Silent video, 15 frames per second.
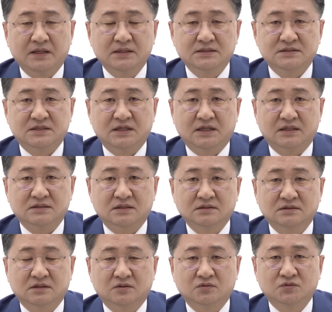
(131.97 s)
일체
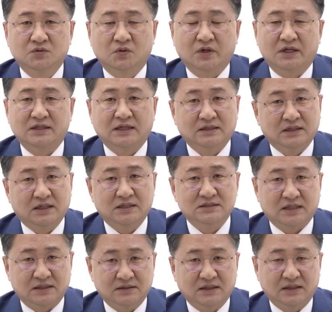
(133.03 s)
선거운동에
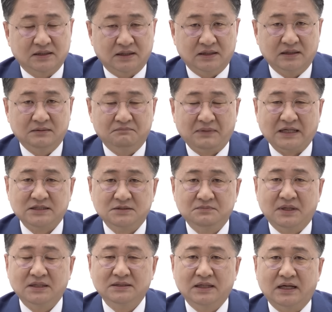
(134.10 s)
나타나지 않다가
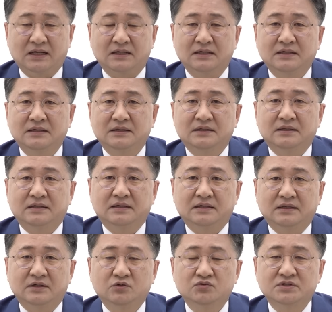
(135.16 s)
마지막 날
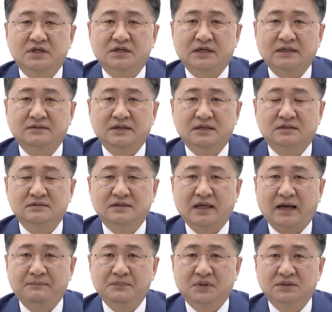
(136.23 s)
아, 유세를 할 때 그때
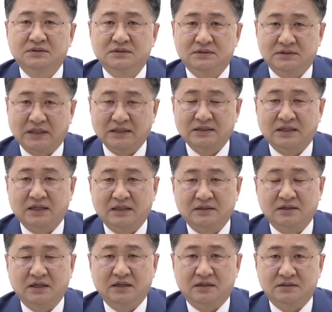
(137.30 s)
한번
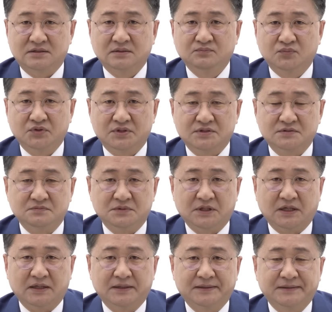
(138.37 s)
나타난 게
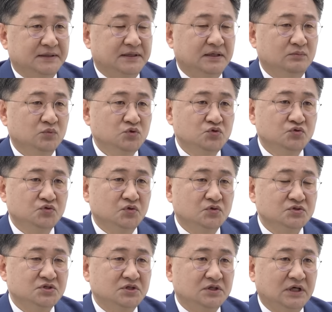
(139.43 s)
전부였습니다. 아,
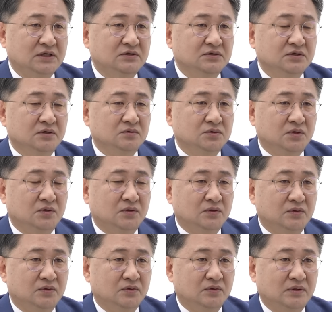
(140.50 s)
문준용 씨 같은 경우도
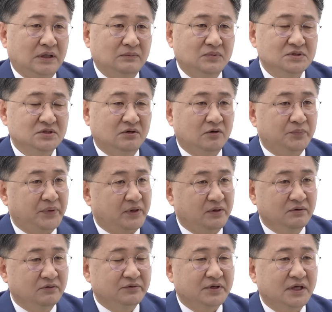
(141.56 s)
어, 아버지하고
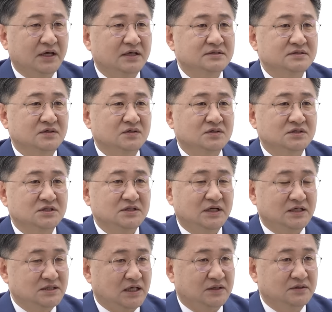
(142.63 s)
별로 그렇게 썩
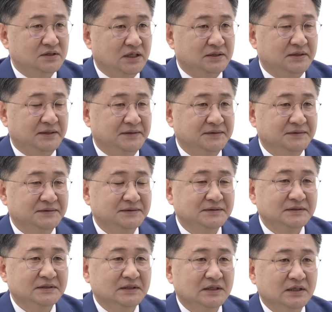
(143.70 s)
친하지 않는 것 같아요.
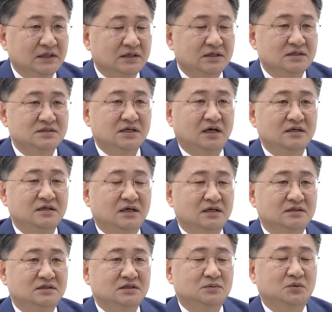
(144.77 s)
제가
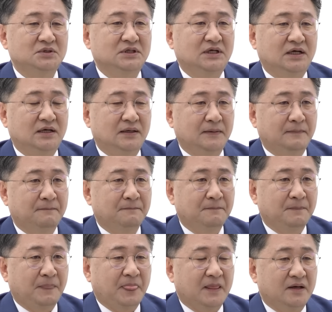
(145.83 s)
이야기를 들어보니까
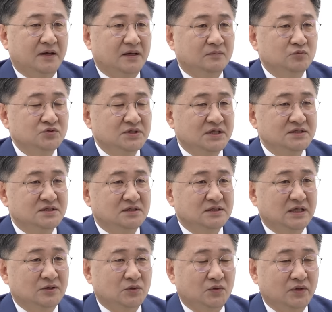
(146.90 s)
아, 문재인 전
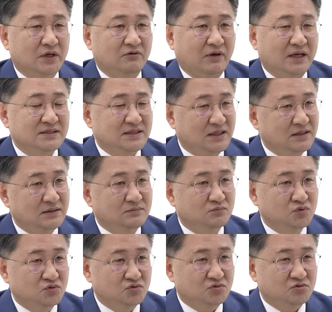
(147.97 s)
대통령이 굉장히
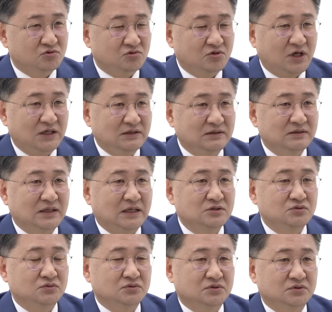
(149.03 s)
무뚝뚝한
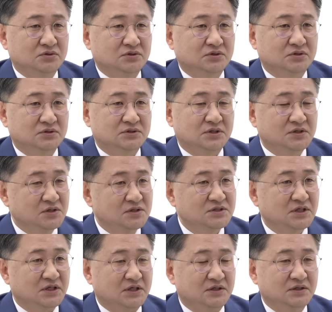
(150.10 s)
아주 어, 그
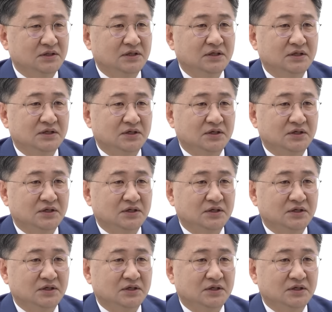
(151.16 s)
전형적인